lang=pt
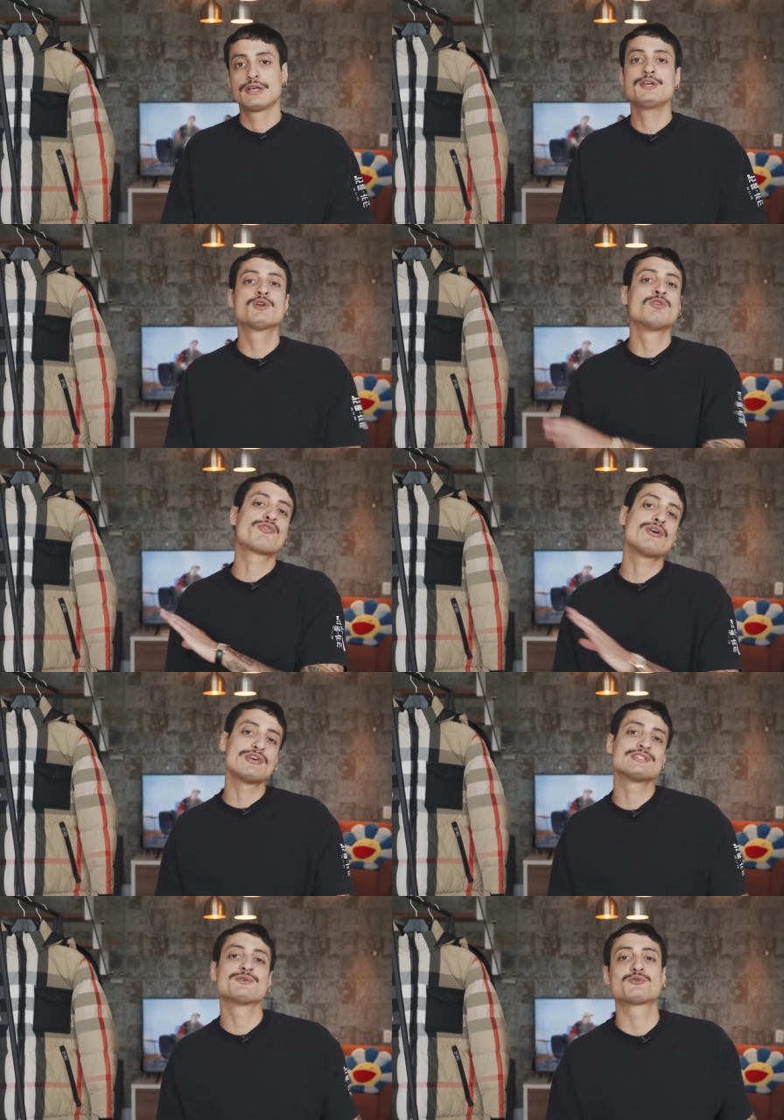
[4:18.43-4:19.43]
E eu não vou ficar
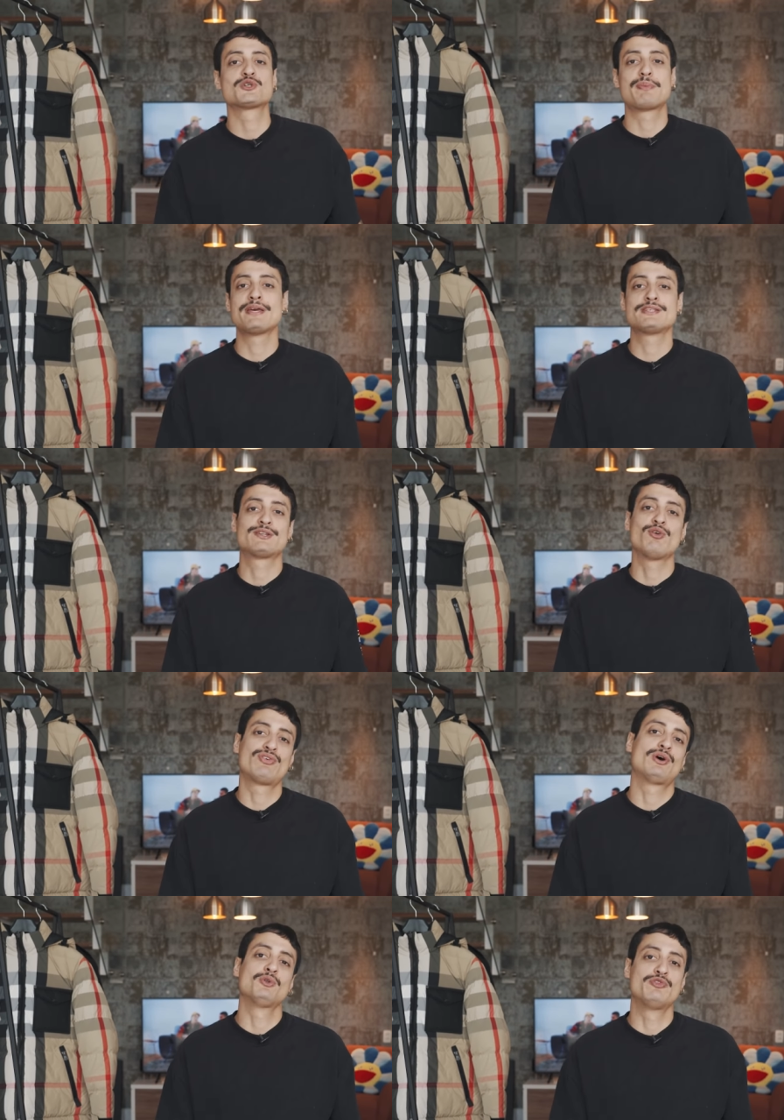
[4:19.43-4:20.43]
fazendo suspense até o
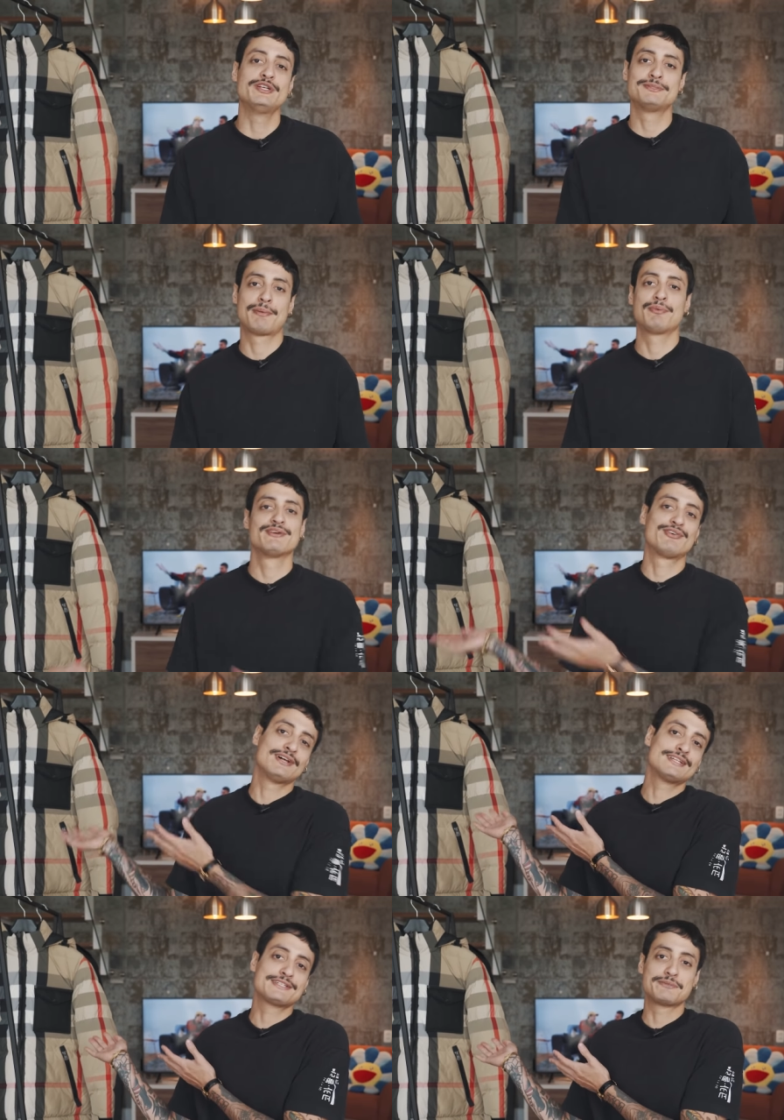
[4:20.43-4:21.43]
final do vídeo para poder
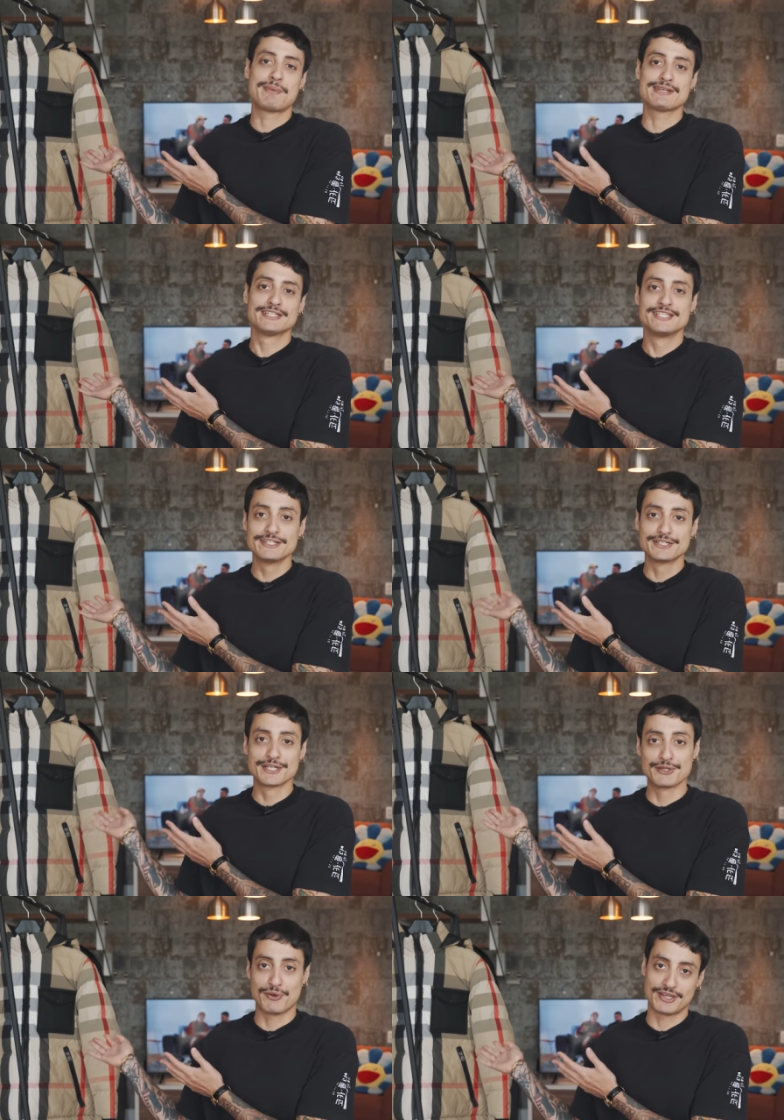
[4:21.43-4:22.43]
falar dessas peças lindas
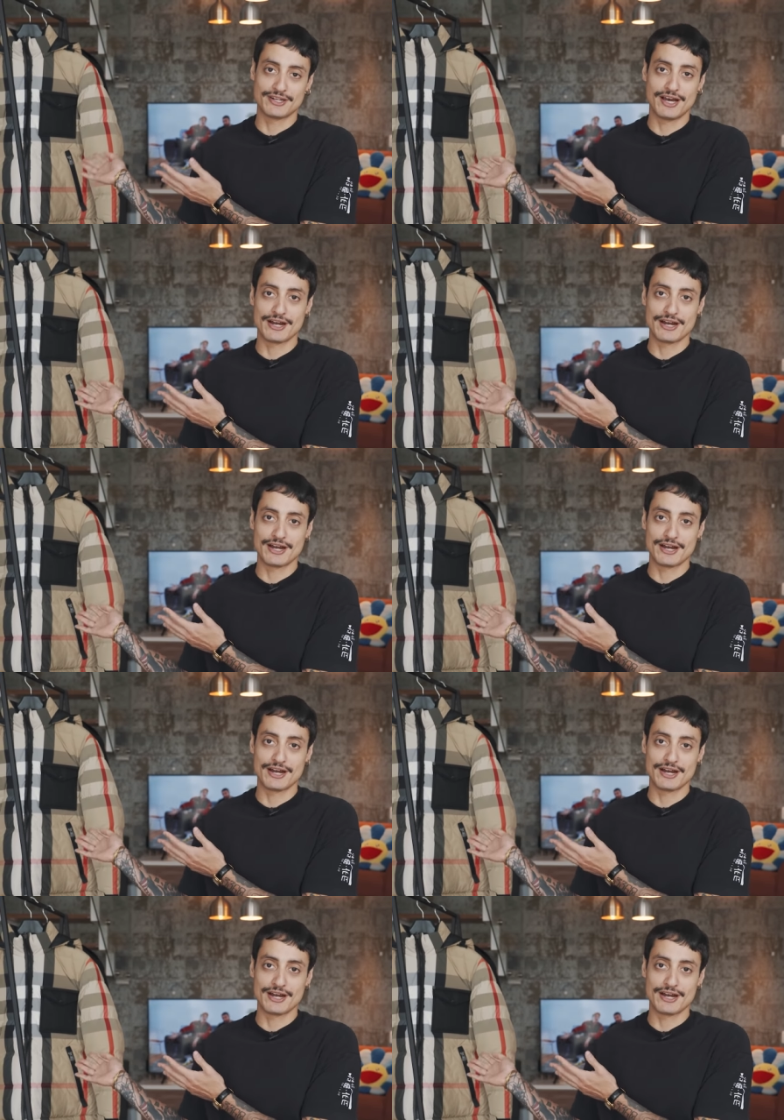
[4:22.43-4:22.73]
que estão aqui na